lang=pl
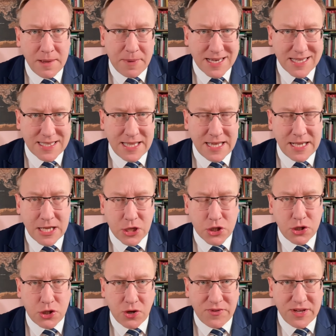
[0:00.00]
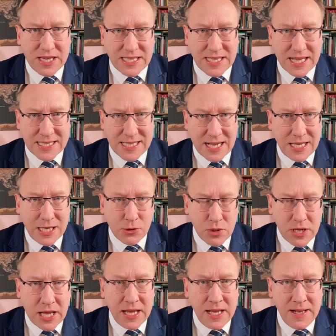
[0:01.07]
partnerek życiowych i tak dalej,
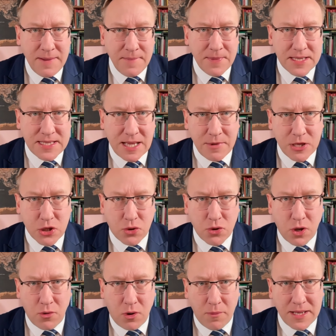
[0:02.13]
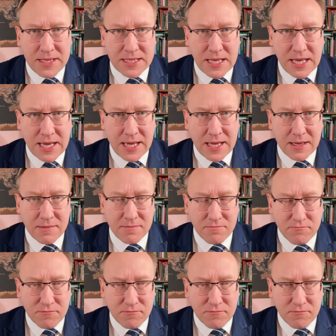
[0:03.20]
które zamieszkują obecnie